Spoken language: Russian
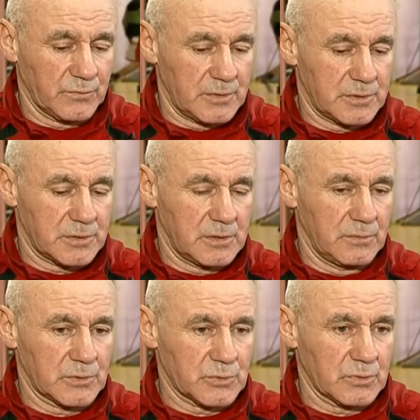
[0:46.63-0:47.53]
в
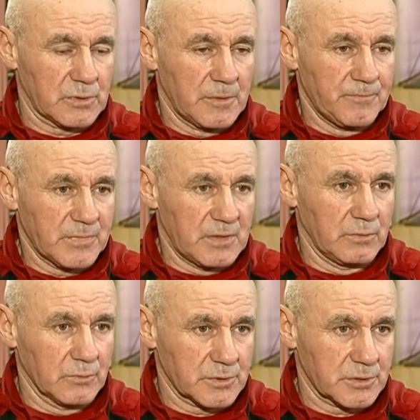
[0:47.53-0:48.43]

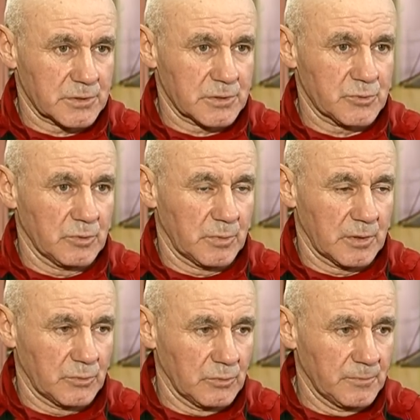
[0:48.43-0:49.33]
1996
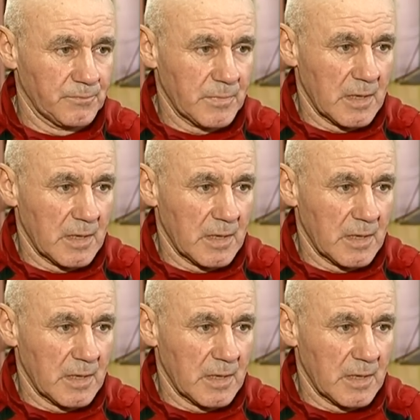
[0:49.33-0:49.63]
году.